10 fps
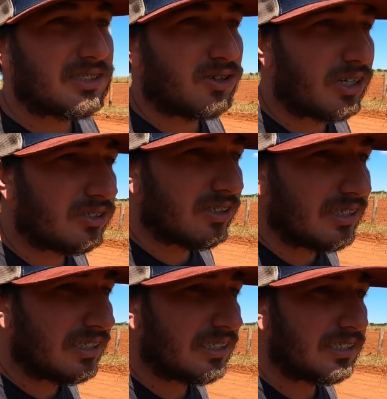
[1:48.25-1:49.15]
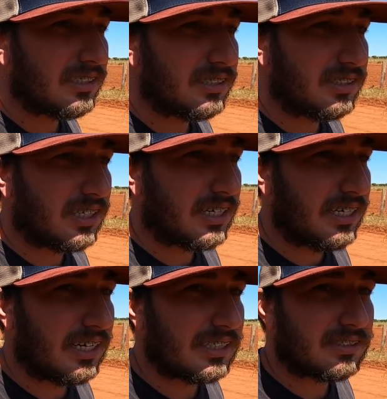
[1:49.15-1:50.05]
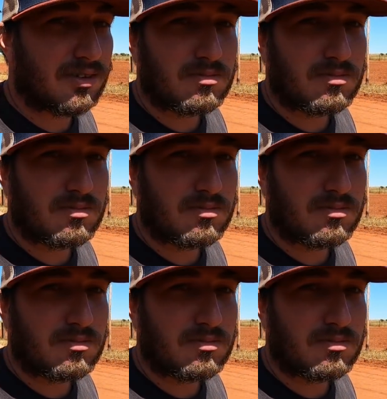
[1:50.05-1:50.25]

sonho de criança.